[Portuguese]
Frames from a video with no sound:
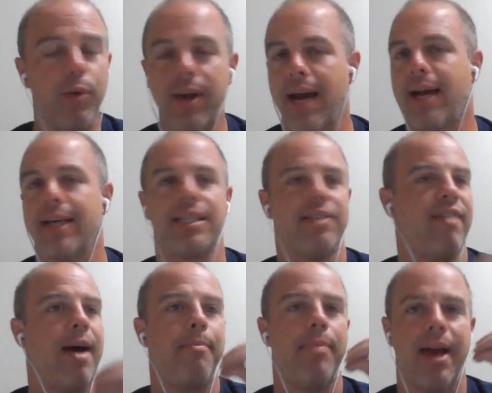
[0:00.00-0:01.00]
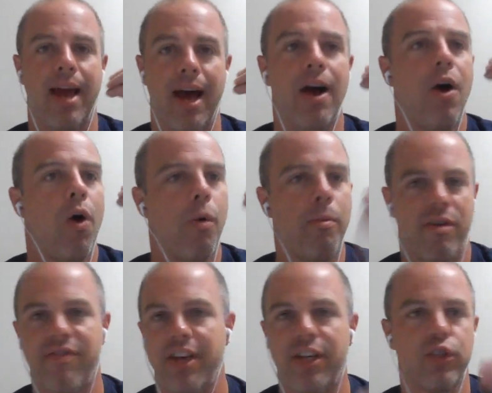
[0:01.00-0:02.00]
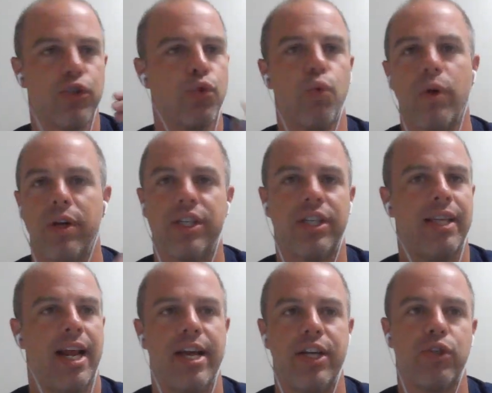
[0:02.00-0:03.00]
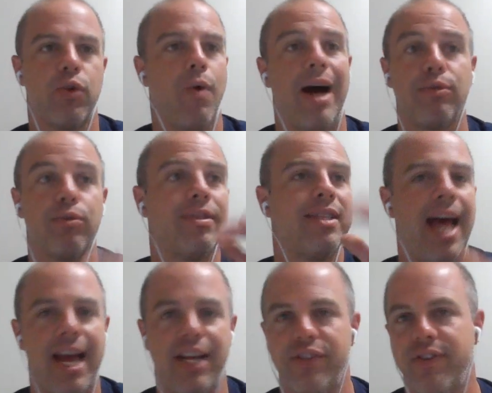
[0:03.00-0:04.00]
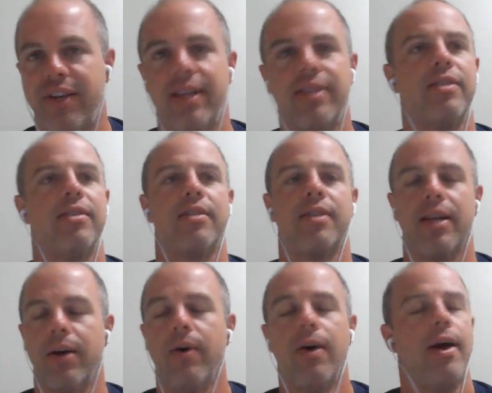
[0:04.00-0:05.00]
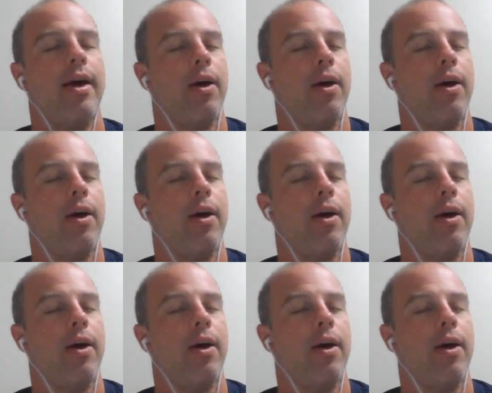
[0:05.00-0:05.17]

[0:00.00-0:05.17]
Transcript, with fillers: Por quê, cara? Você vai apanhar uma vez, duas, três, quatro, dez vezes, entendeu?